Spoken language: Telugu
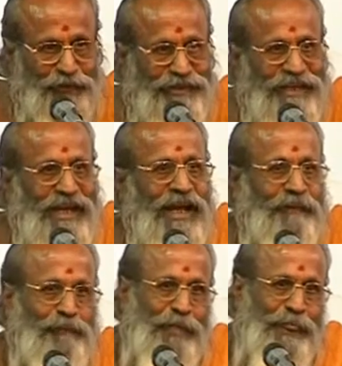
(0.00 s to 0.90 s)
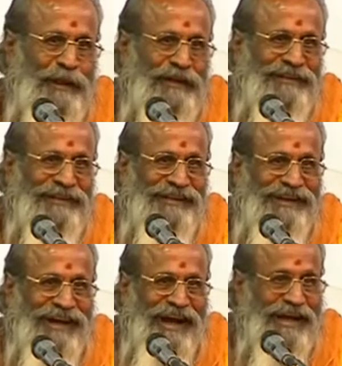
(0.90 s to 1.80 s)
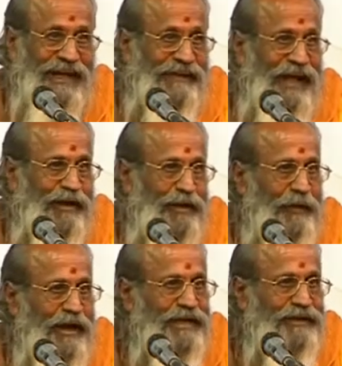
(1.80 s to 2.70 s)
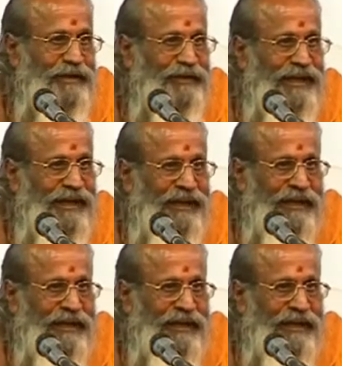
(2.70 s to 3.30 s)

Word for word: శుచి అని అంటే అక్కడ దాని యొక్క ప్రయోజనం ఏమిటి